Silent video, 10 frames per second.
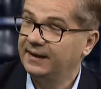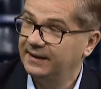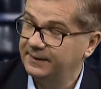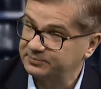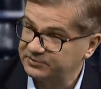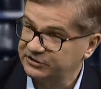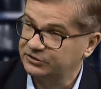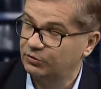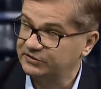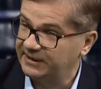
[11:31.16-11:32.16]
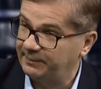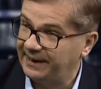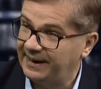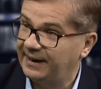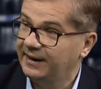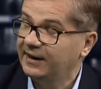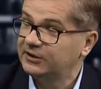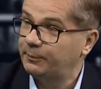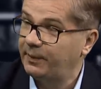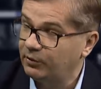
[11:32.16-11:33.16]
y, przyszło CBA,
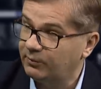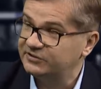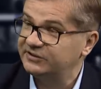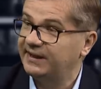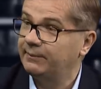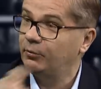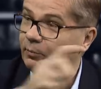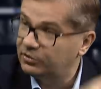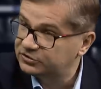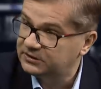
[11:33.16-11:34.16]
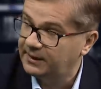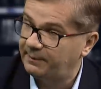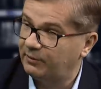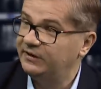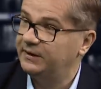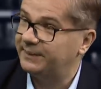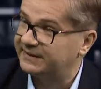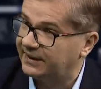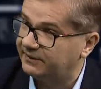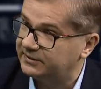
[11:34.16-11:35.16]
to pełnomocnikiem był mąż Pauliny
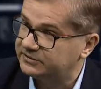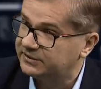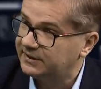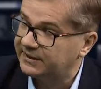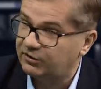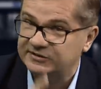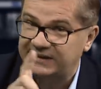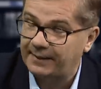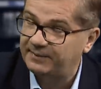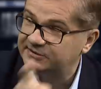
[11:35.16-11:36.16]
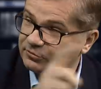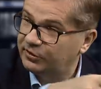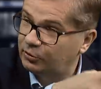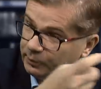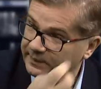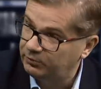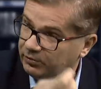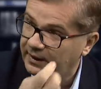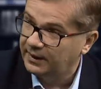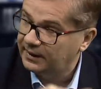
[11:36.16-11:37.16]
Pietkiewicz, tego z Abris, który
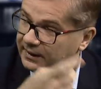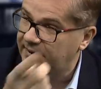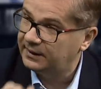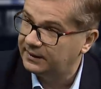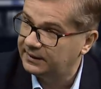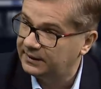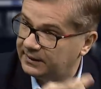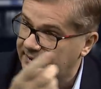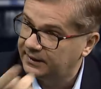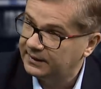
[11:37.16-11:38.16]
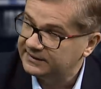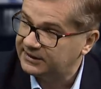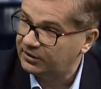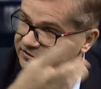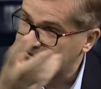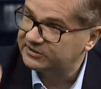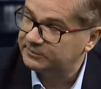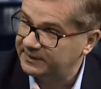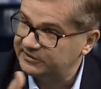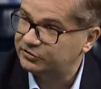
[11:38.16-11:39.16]
kupił y, za
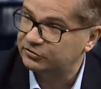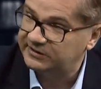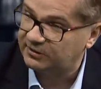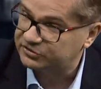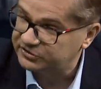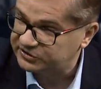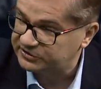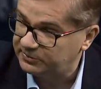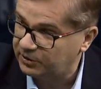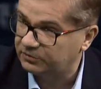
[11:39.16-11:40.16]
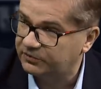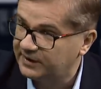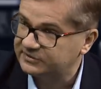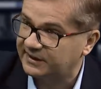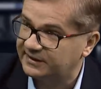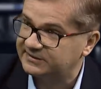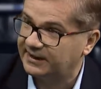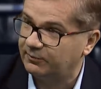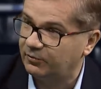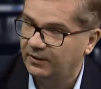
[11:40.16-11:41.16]
850 i dał 30 milionów
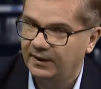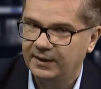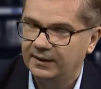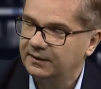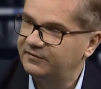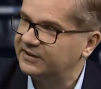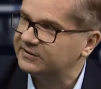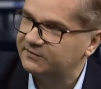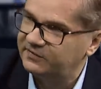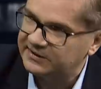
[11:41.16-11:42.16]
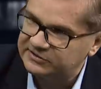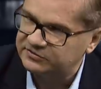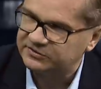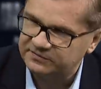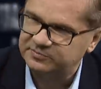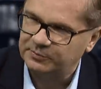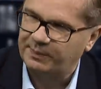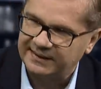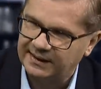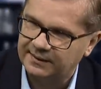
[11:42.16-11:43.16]
Czarneckiemu. Wier, wierzysz w
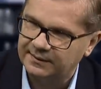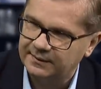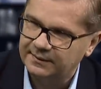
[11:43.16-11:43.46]
przypadek?